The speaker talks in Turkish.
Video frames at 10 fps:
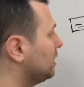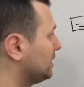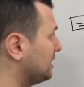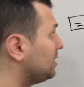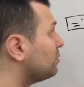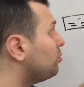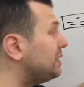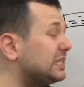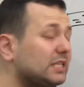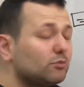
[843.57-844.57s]
Şimdi bu
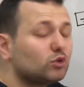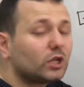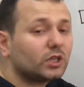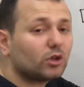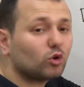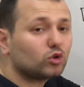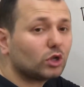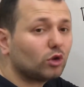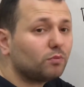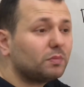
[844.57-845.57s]
bir cisim üzerinde
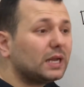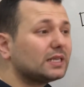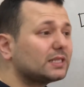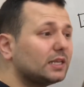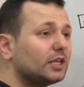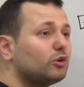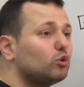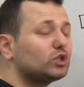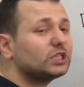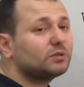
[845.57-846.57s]
gösteriyorum. Birazdan
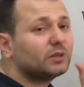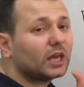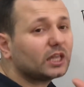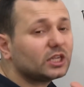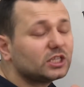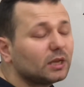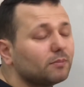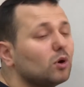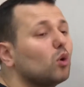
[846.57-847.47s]
2-3 cisimle getireceğim.